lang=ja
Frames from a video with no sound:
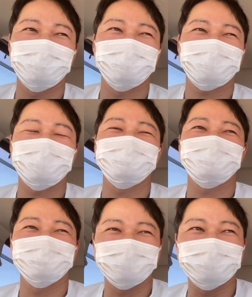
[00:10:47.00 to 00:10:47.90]
思ってたんです
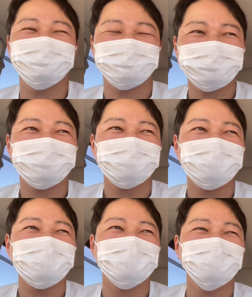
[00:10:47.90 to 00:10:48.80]
けどね。
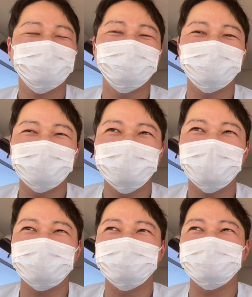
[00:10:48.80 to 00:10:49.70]
でももういい
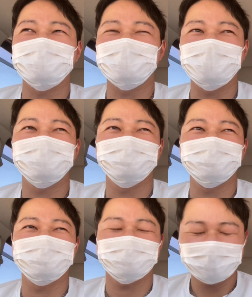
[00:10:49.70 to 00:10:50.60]
やと思ってね、も
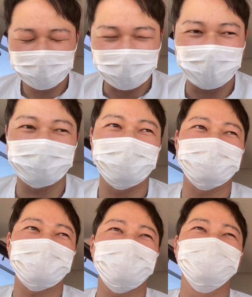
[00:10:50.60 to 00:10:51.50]
うずっとリースでした。